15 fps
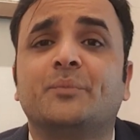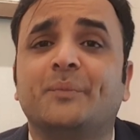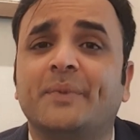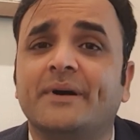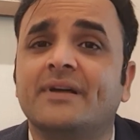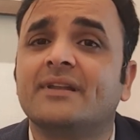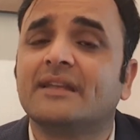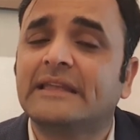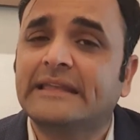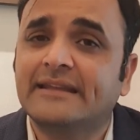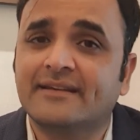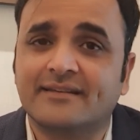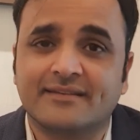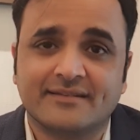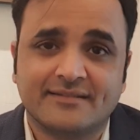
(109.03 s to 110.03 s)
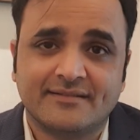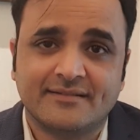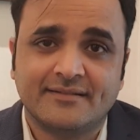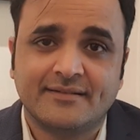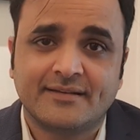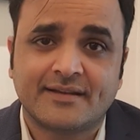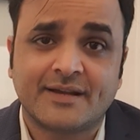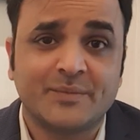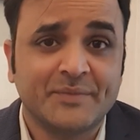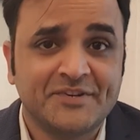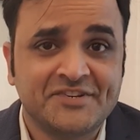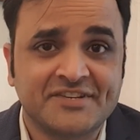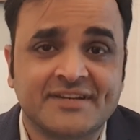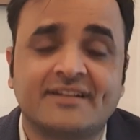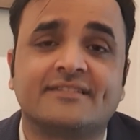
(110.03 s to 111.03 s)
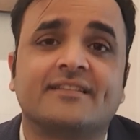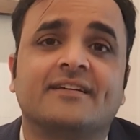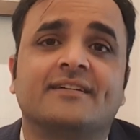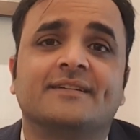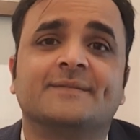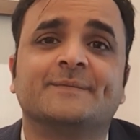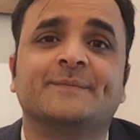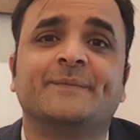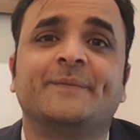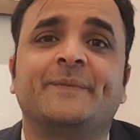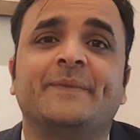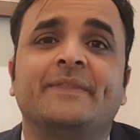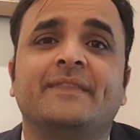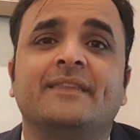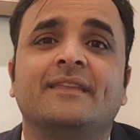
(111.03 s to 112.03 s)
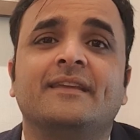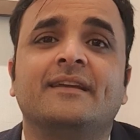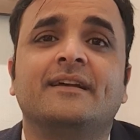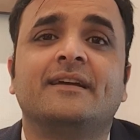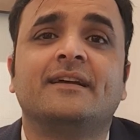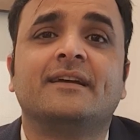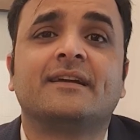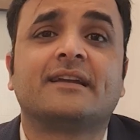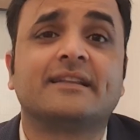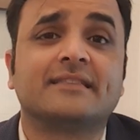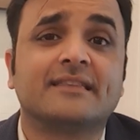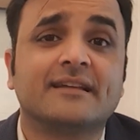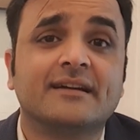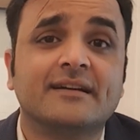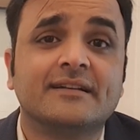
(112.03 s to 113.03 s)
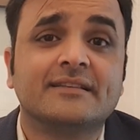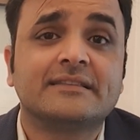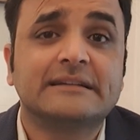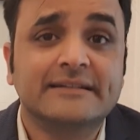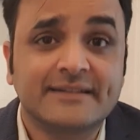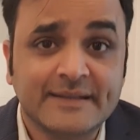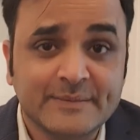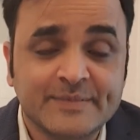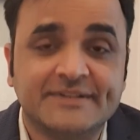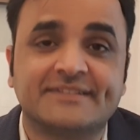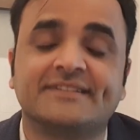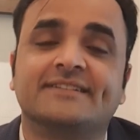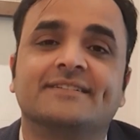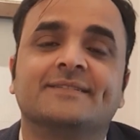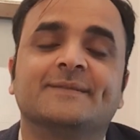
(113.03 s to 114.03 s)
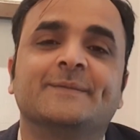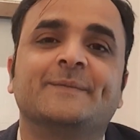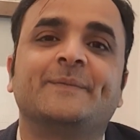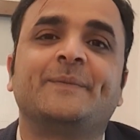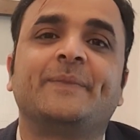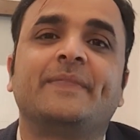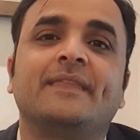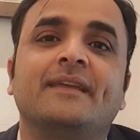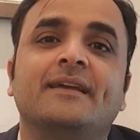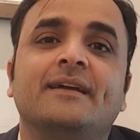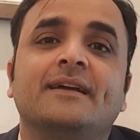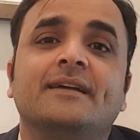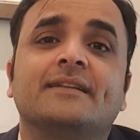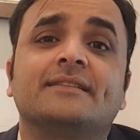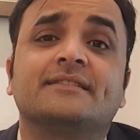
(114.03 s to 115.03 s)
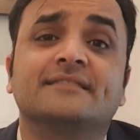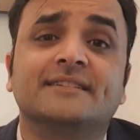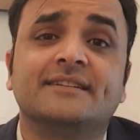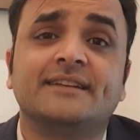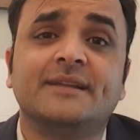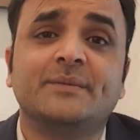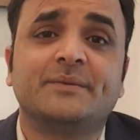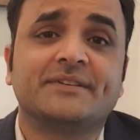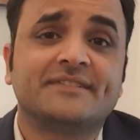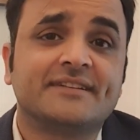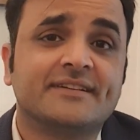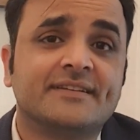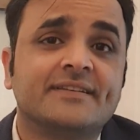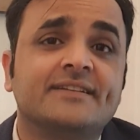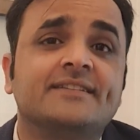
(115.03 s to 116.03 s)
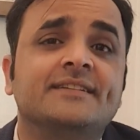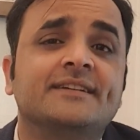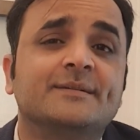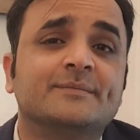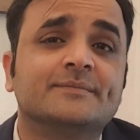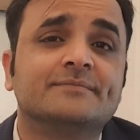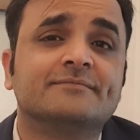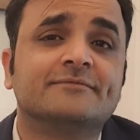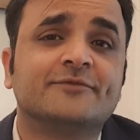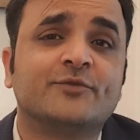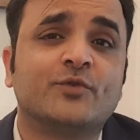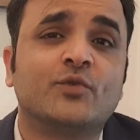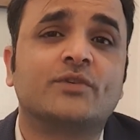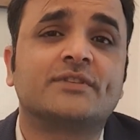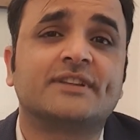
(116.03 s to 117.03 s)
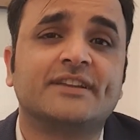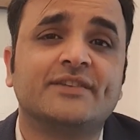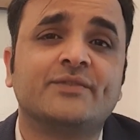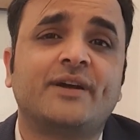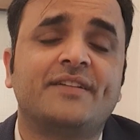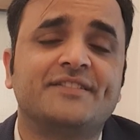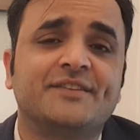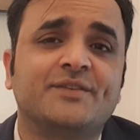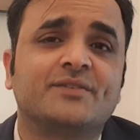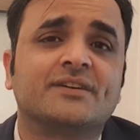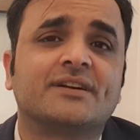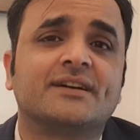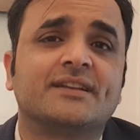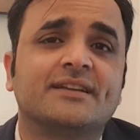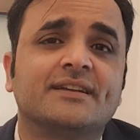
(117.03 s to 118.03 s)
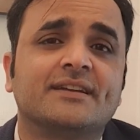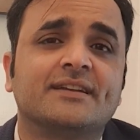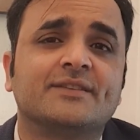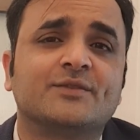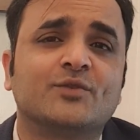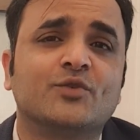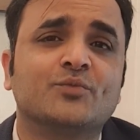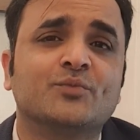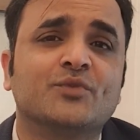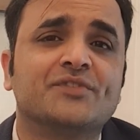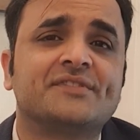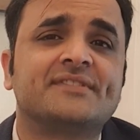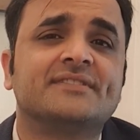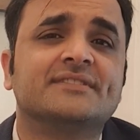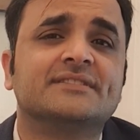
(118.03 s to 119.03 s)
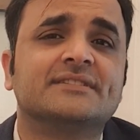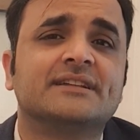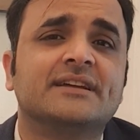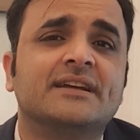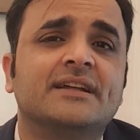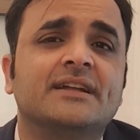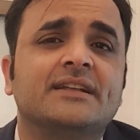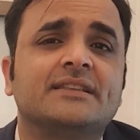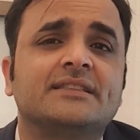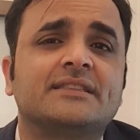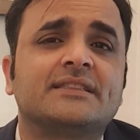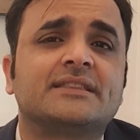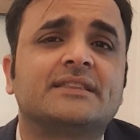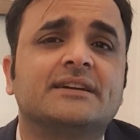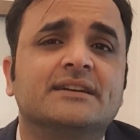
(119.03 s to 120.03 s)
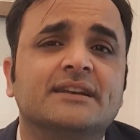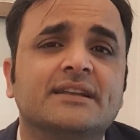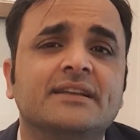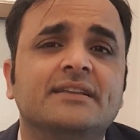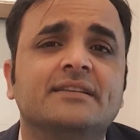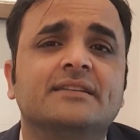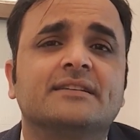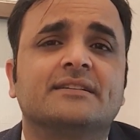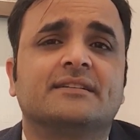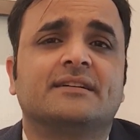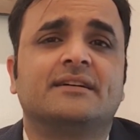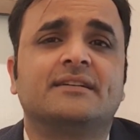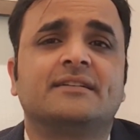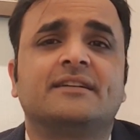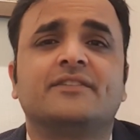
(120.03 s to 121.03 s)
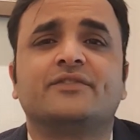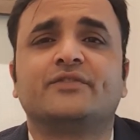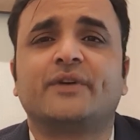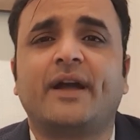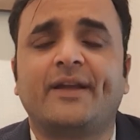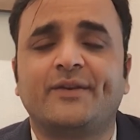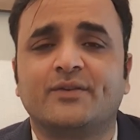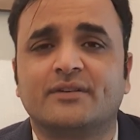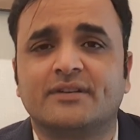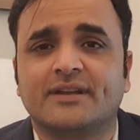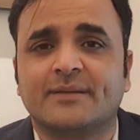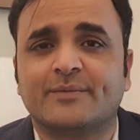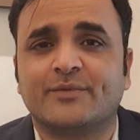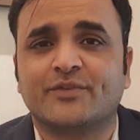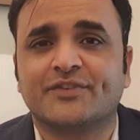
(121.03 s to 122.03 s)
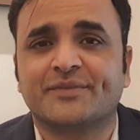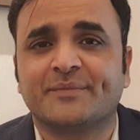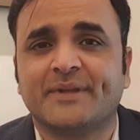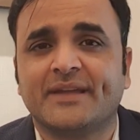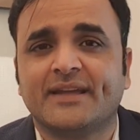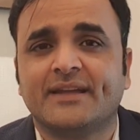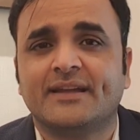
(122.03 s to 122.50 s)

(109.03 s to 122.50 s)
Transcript: पर ईयर कमीशन आता है कितना थर्टी परसेंट थर्टी परसेंट यदि हम फोर थ्री फाइव ज़ीरो का करेंगे तो ऑलमोस्ट थर्टीन हंड्रेड फाइव डॉलर के अप्रोक्स में